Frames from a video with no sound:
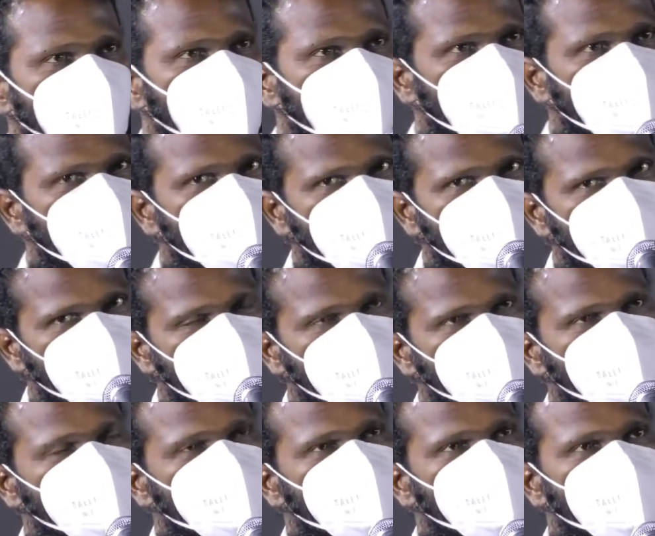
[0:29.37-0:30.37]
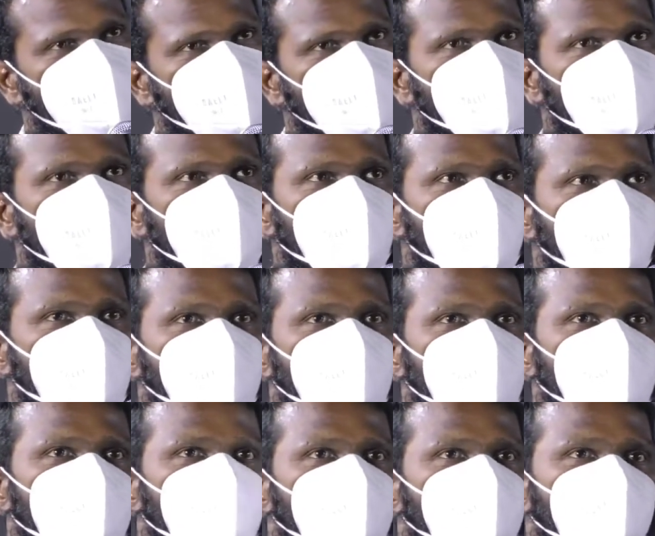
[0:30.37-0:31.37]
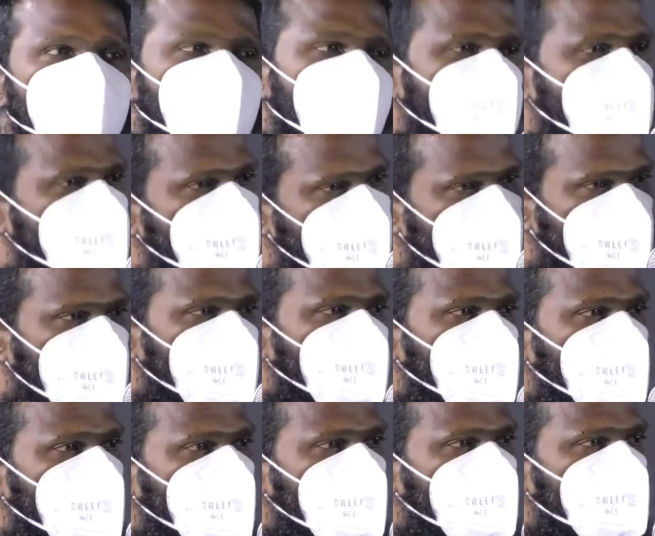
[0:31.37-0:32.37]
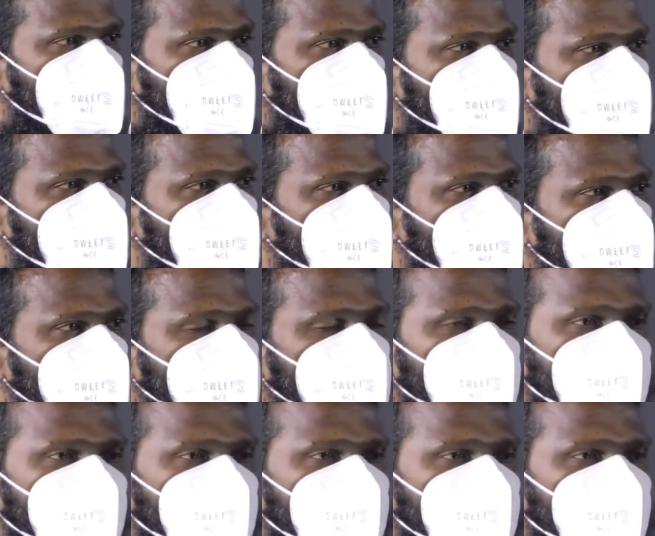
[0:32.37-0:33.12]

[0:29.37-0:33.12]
அது இது வந்து வடச்சென்னைக்கெல்லாம் முன்னாடி டூ தௌசண்ட்